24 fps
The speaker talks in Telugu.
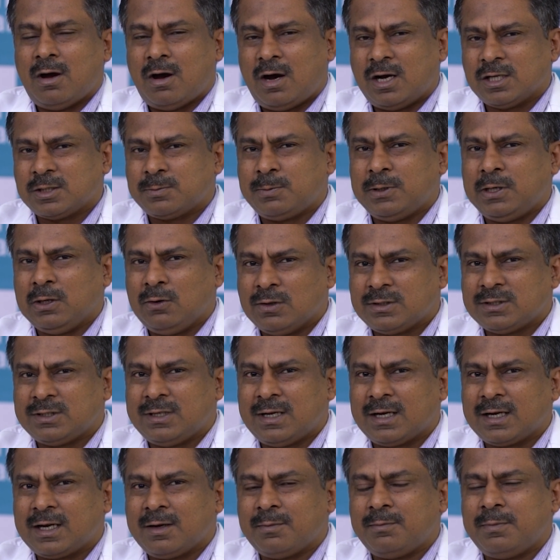హాస్పిటల్కి
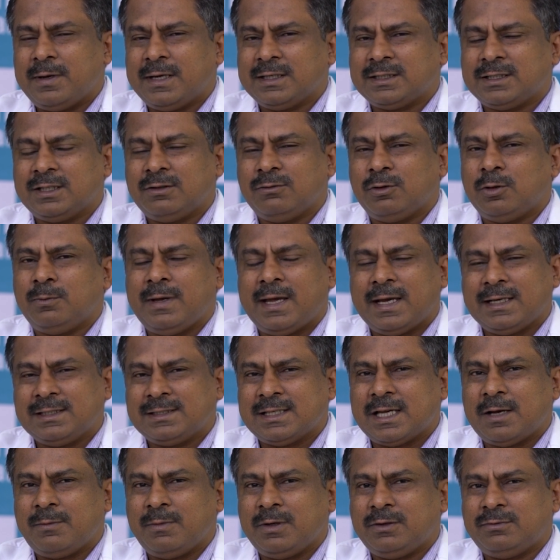వచ్చినాక పేషెంట్ విల్ బి
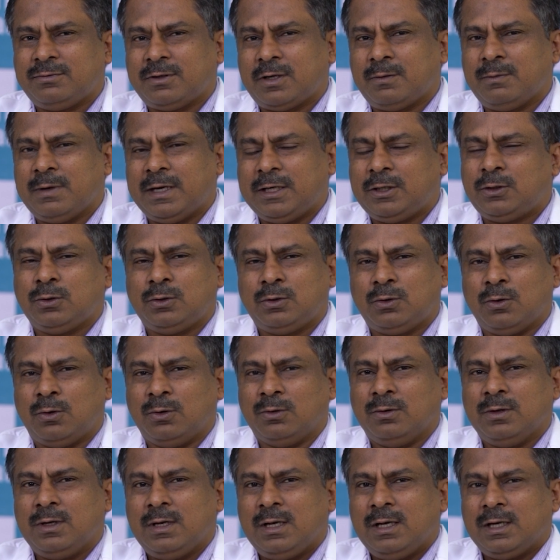ఎగ్జామిన్ ఫ్రమ్ హెడ్ టు టో
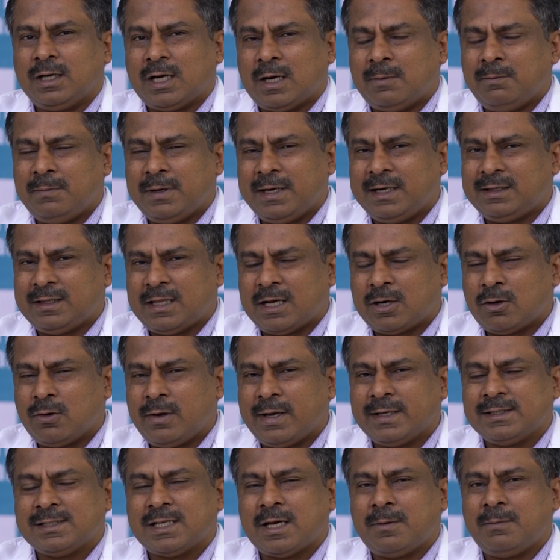కంప్లీట్ తరో
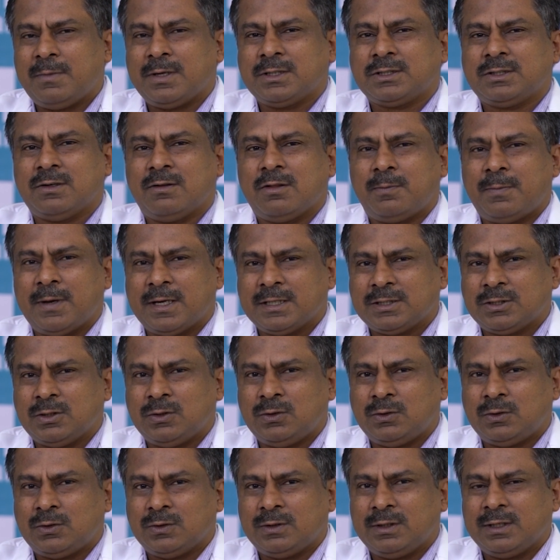ఎగ్జామినేషన్ ఆఫ్ ద
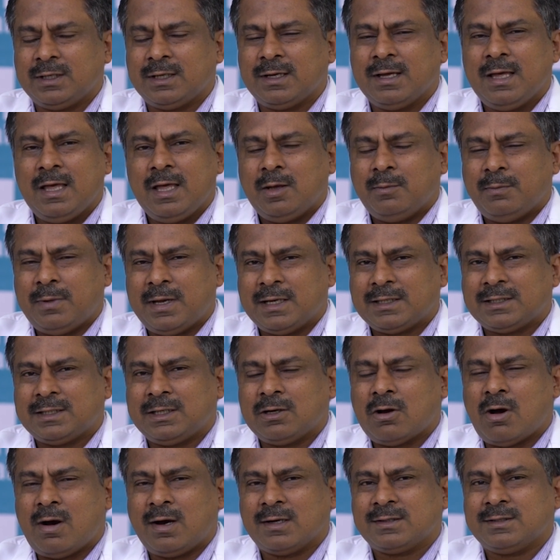పేషెంట్ ఉంటుంది
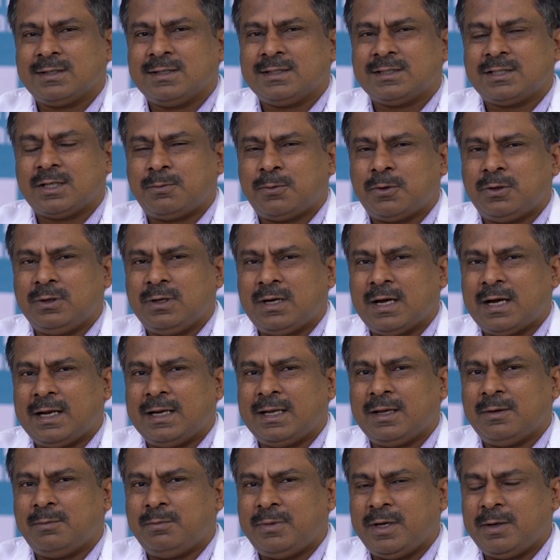పేషెంట్కి ఆక్సిజన్ సపోర్ట్
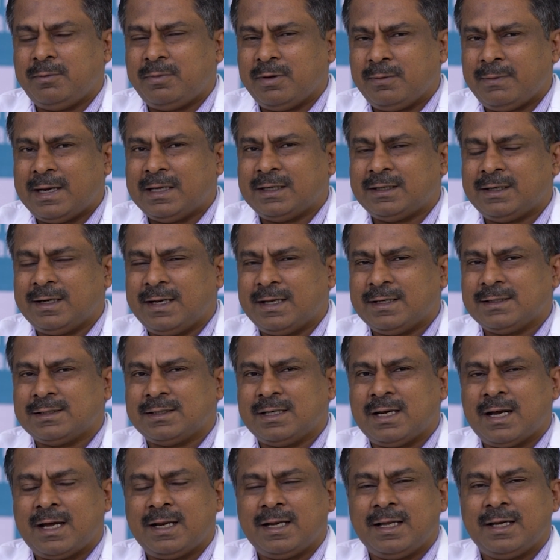కానీ బీపీ మెయింటెనెన్స్
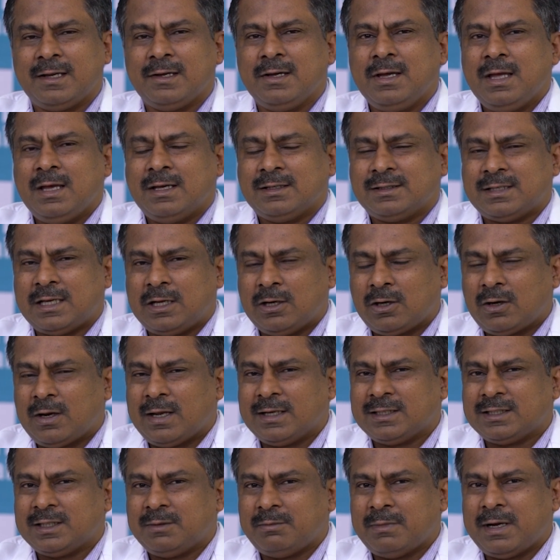కానీ
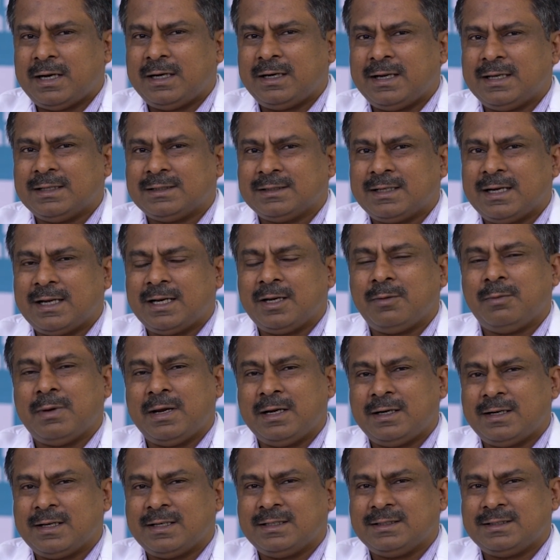సర్క్యులేషన్ మెయింటెనెన్స్ కానీ
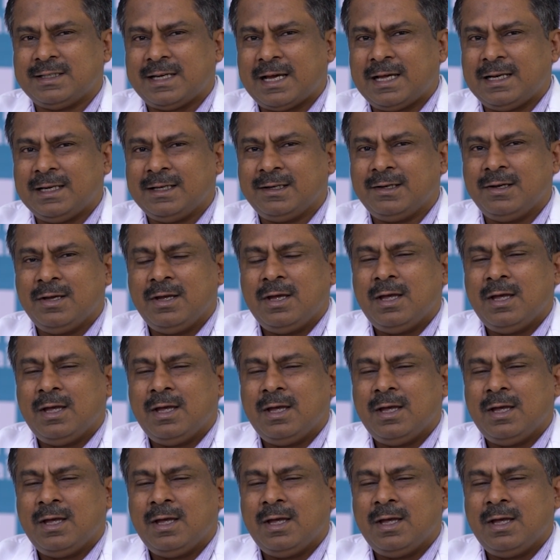మెయింటైన్ చేయాలి